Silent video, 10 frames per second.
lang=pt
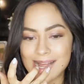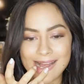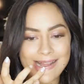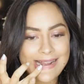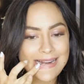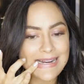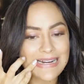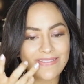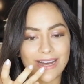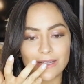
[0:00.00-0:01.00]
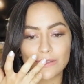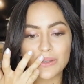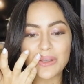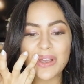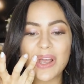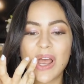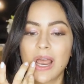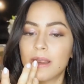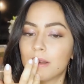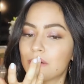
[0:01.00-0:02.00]
tá? Tanto faz.
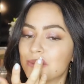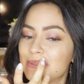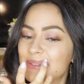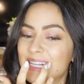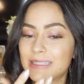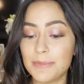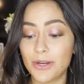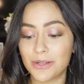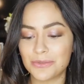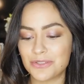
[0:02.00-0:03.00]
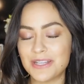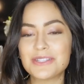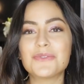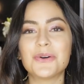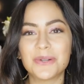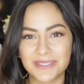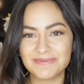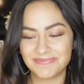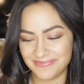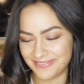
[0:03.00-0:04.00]
Inclusive era até melhor que não tivesse cor
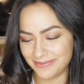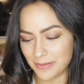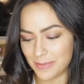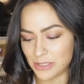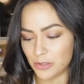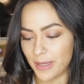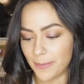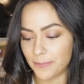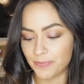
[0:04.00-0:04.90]
mas tudo bem.